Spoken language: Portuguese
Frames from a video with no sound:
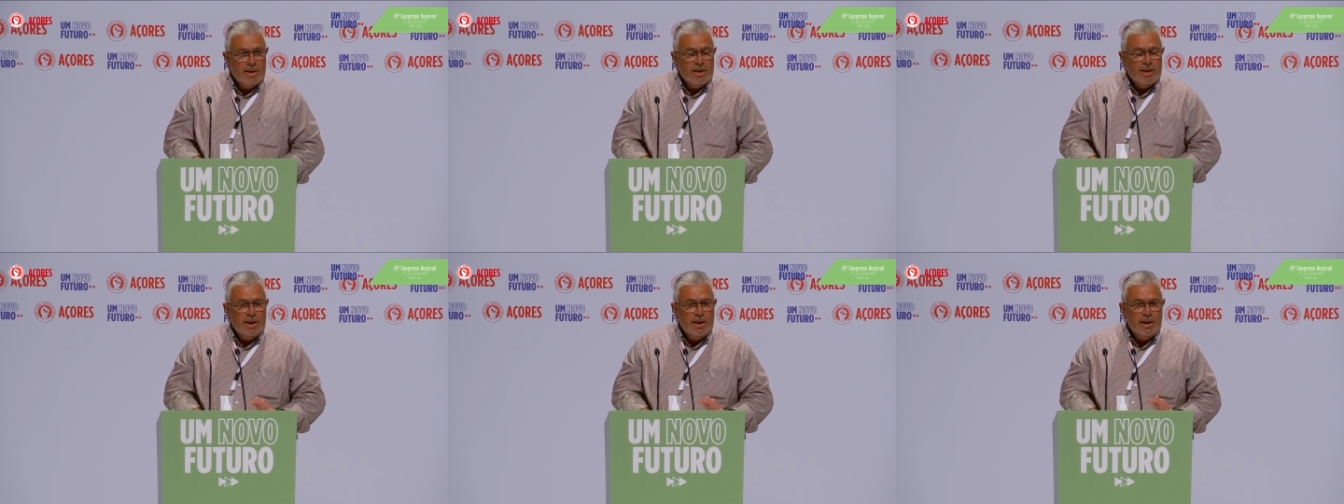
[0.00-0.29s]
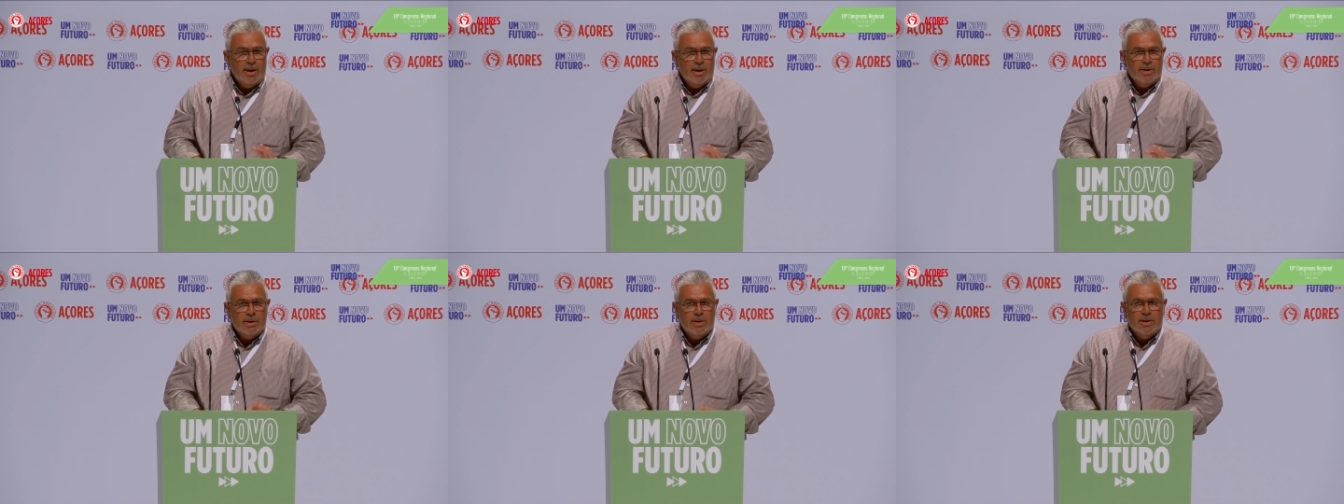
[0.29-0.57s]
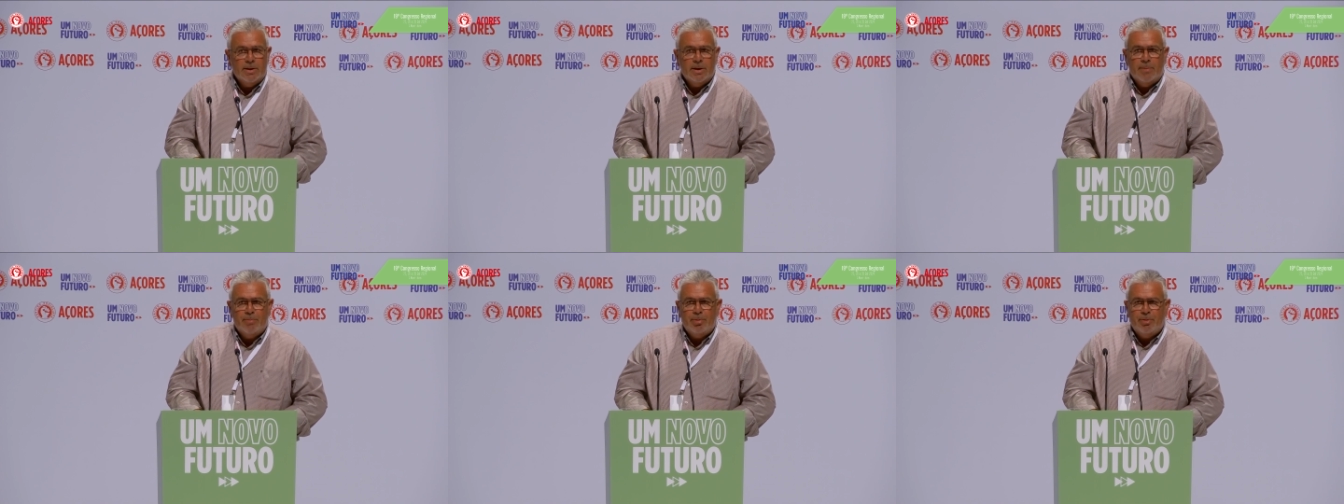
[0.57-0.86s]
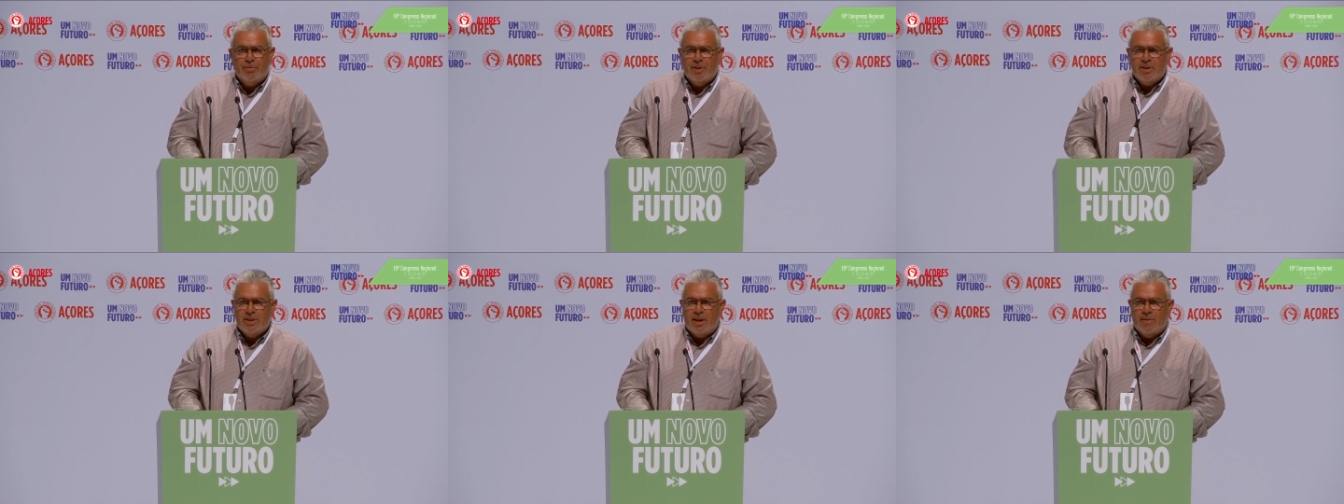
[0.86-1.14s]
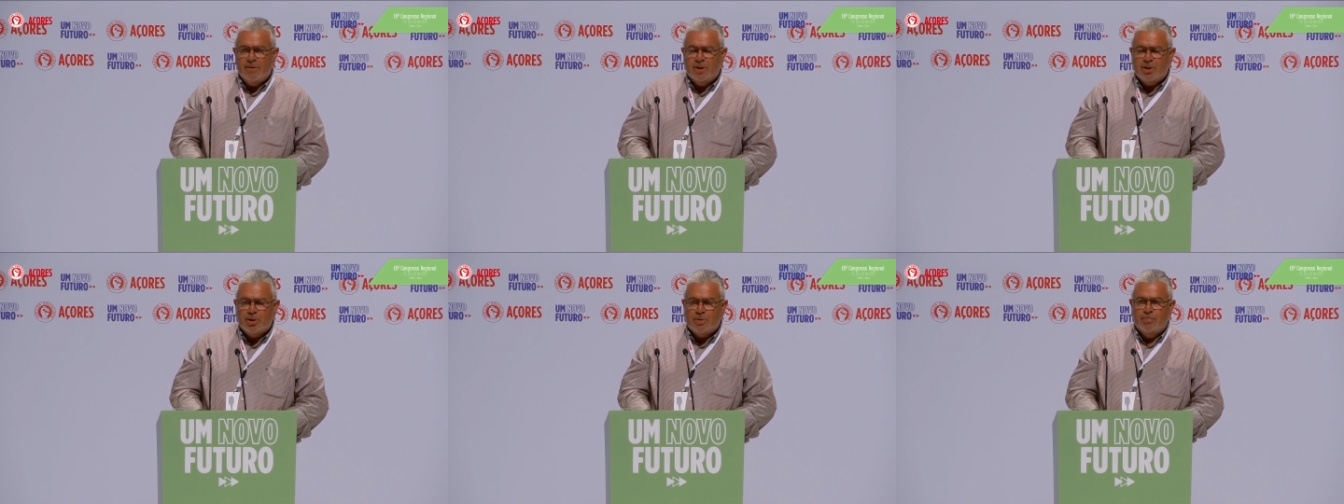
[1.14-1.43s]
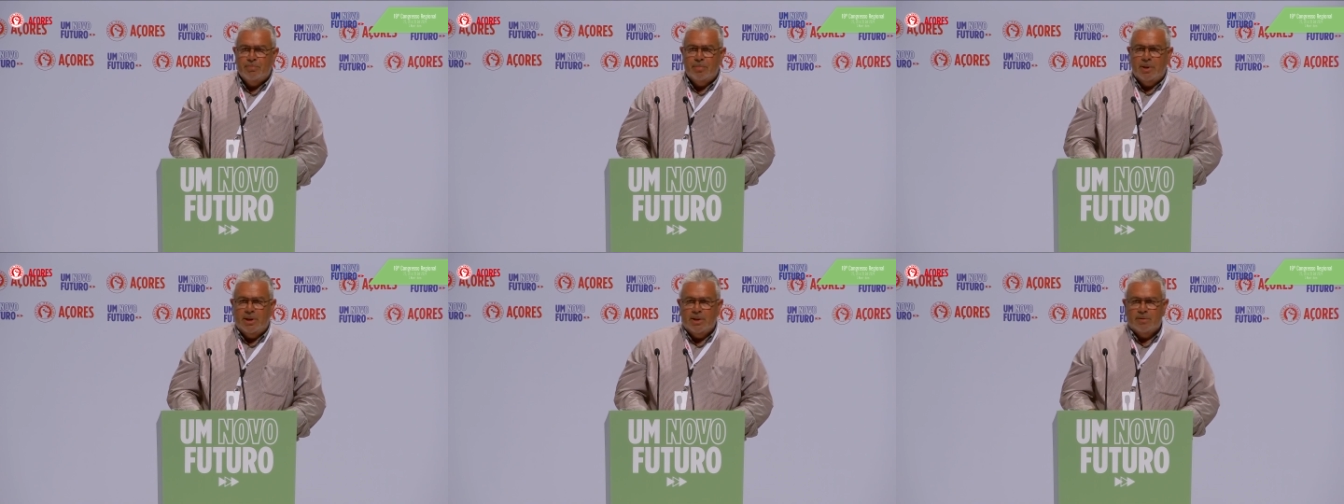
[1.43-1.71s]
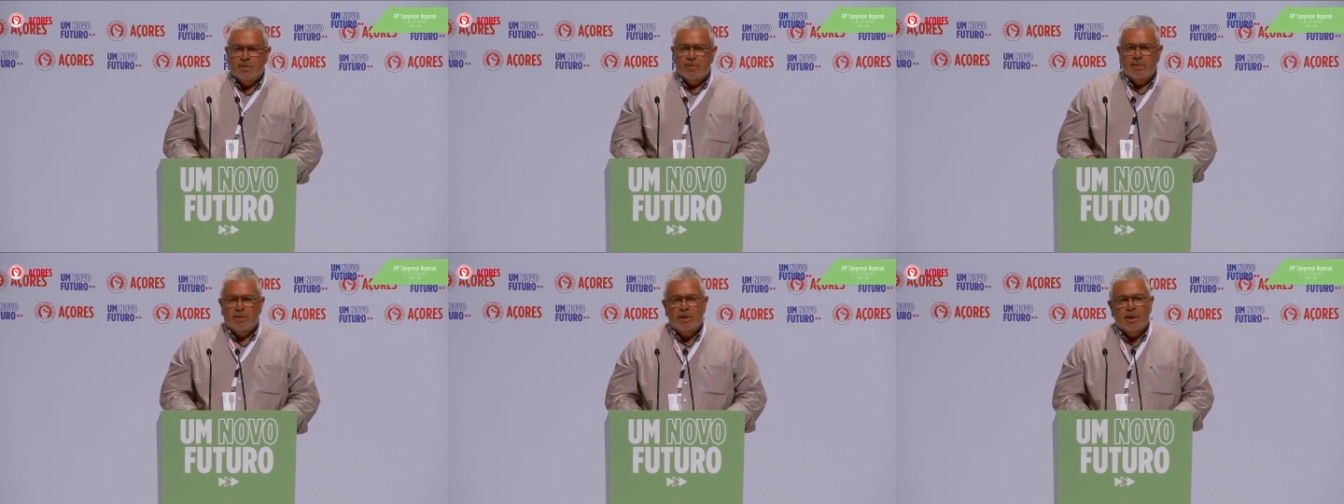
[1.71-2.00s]
E uh, este
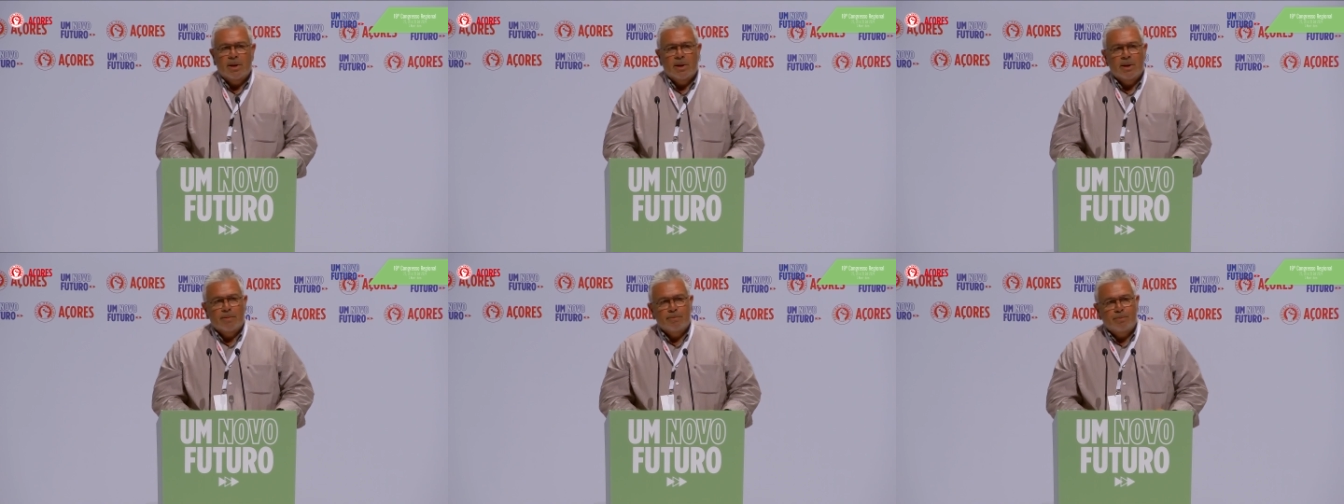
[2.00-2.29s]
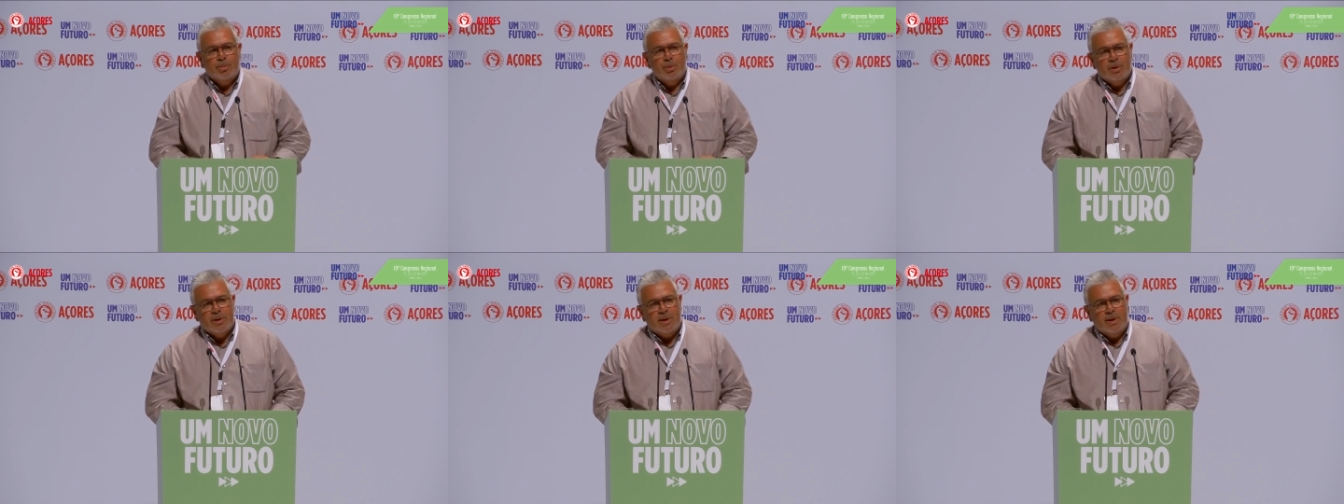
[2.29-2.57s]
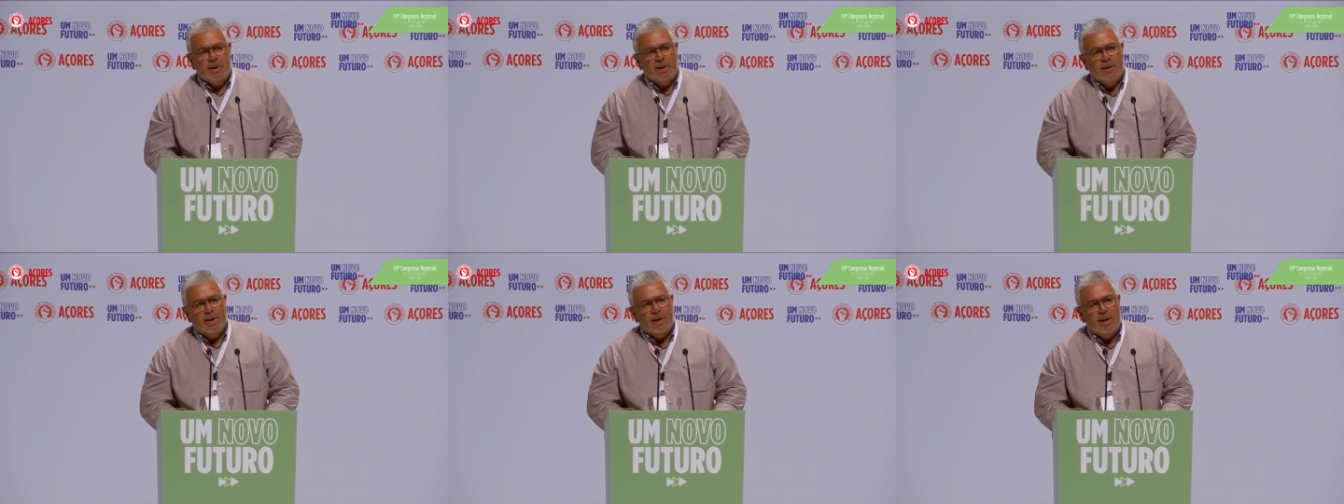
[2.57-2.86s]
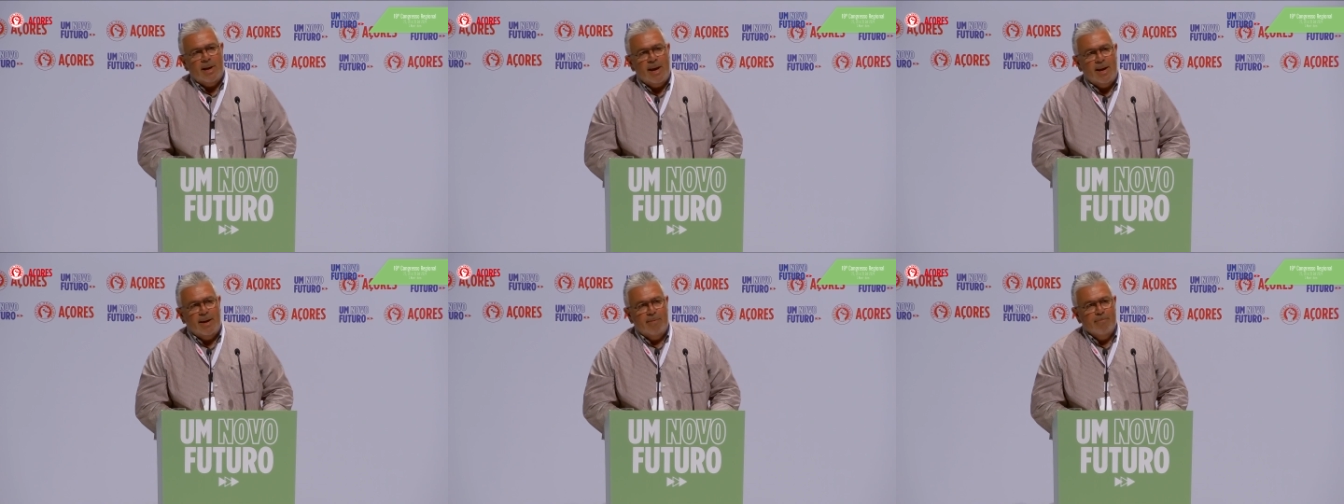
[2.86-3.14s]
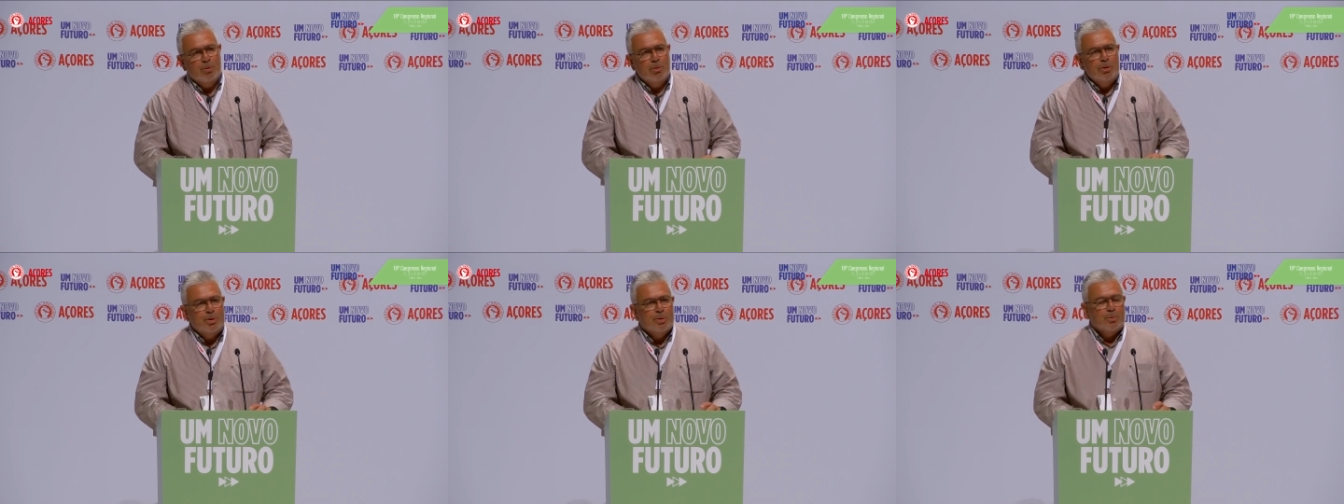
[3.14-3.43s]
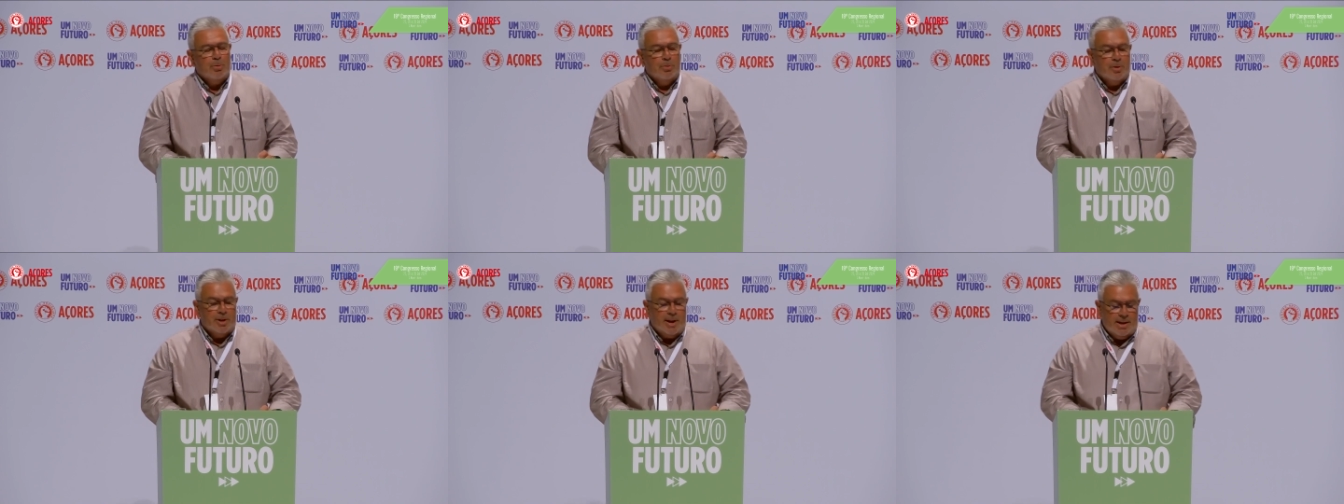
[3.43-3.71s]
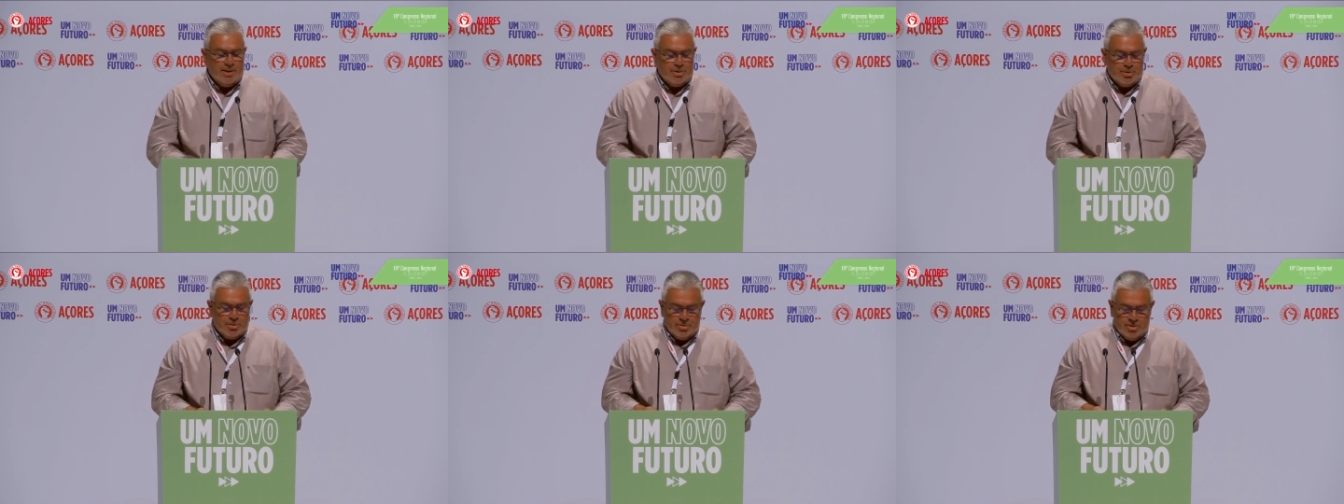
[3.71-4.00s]
momento porque em muitos
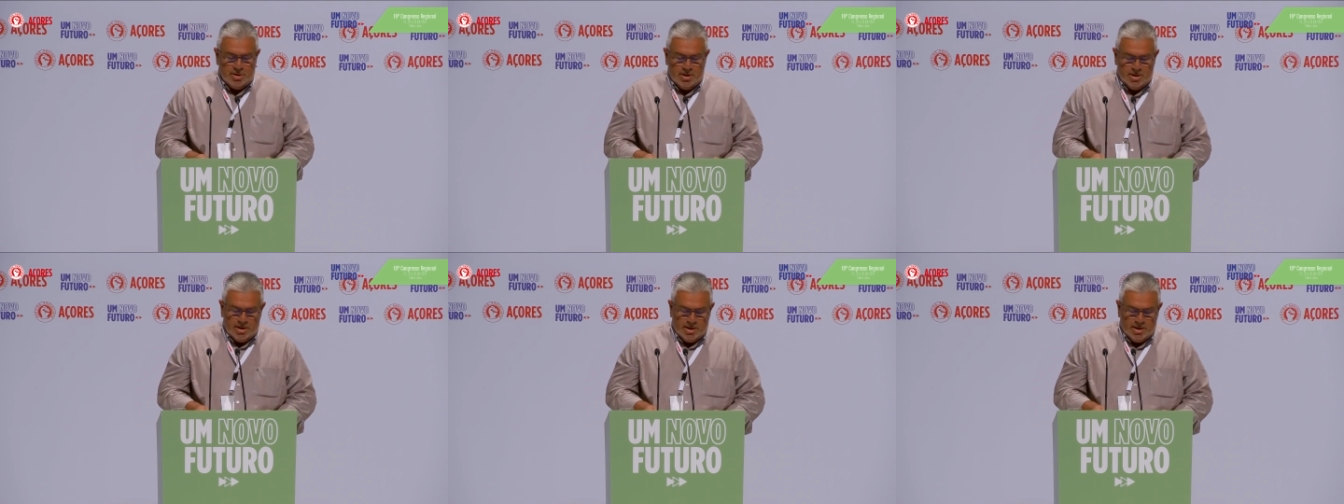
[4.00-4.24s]
congressos